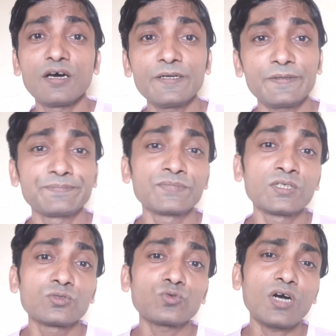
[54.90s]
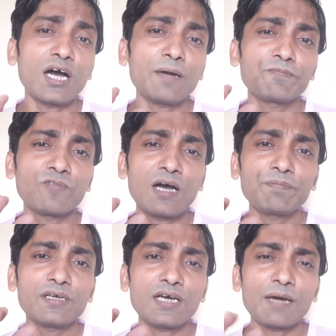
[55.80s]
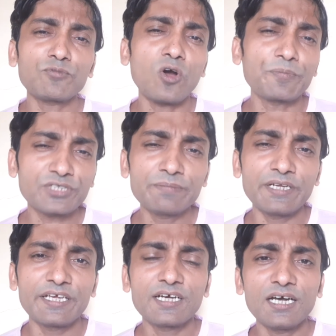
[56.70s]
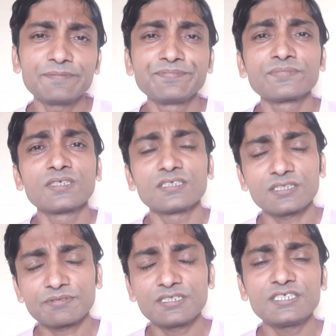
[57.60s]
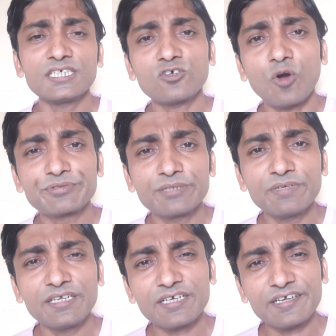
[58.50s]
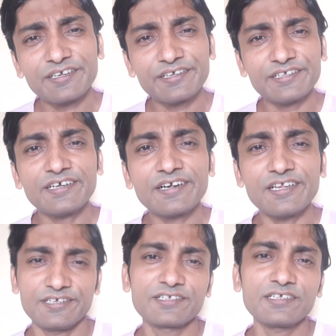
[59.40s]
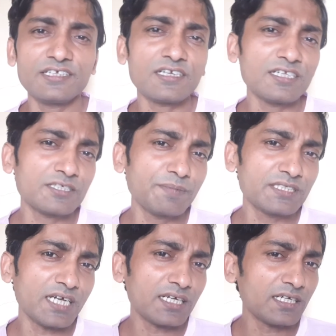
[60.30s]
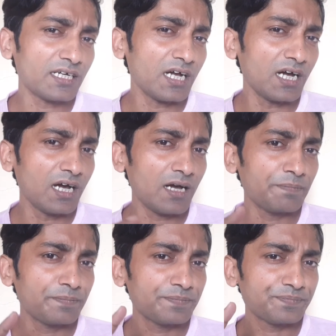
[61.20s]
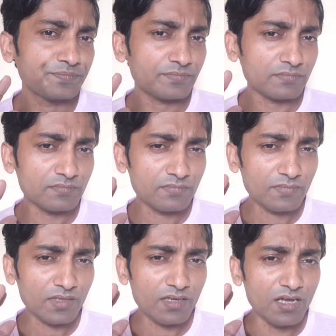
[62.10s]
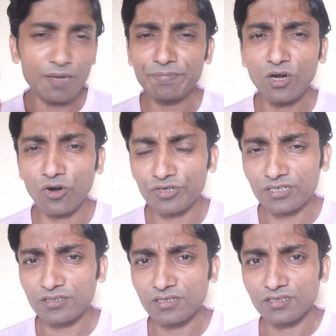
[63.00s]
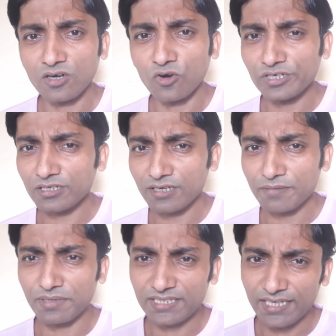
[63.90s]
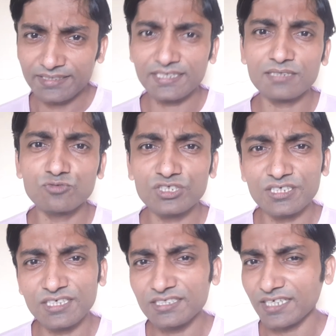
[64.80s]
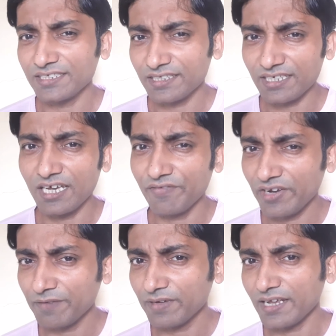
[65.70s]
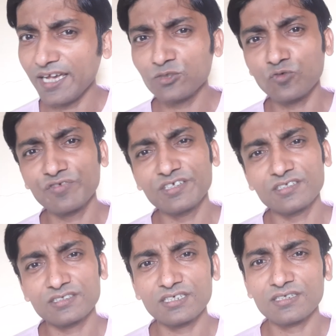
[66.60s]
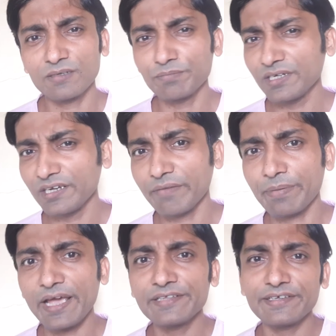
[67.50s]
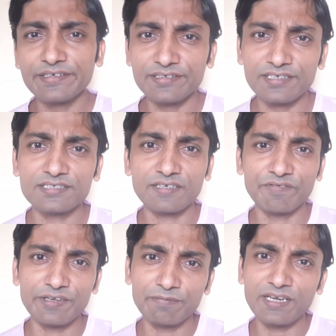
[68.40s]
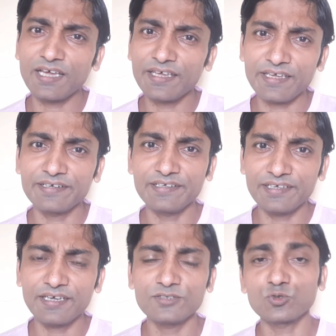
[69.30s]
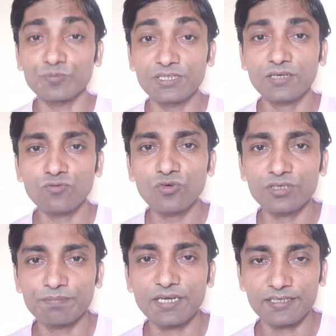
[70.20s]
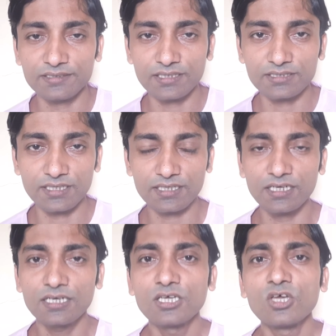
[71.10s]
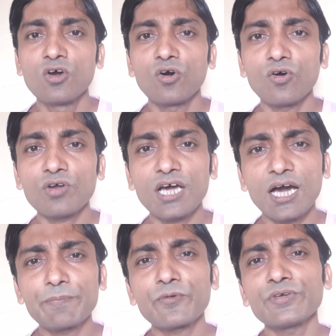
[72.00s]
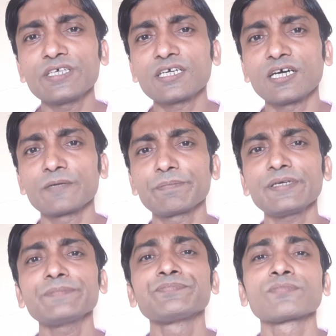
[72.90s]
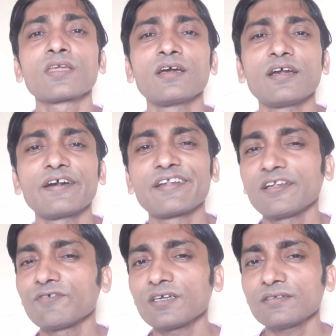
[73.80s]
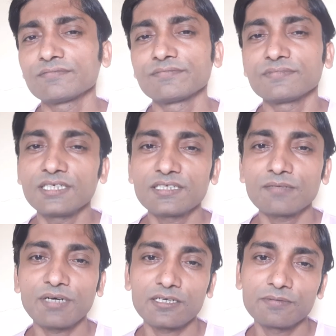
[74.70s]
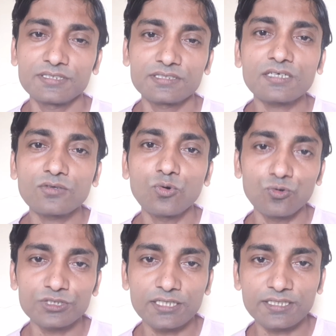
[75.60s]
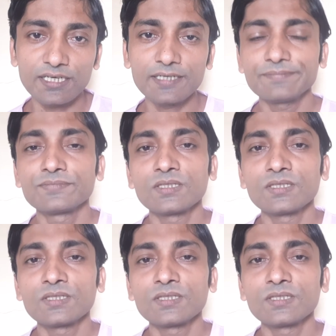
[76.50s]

है ना तो आप वहाँ पर आपको ऑप्शन मिलेगा सबसे नीचे एक ऑप्शन मिलेगा क्रिएट लिस्ट क्रिएट लिस्ट में जाकर आप अपना ऑर्डर ऑर्डर के बारे में बताइए कि मुझे ये चाहिए क्या अवेलेबल है तो फिर इधर से कंपनी रिप्लाई देगी येस अवेलेबल है या नहीं है जो भी है वो रिप्लाई दिया जाएगा और आपको ये घर पे डिलीवर दिन के बारह बजे तक हो जाता है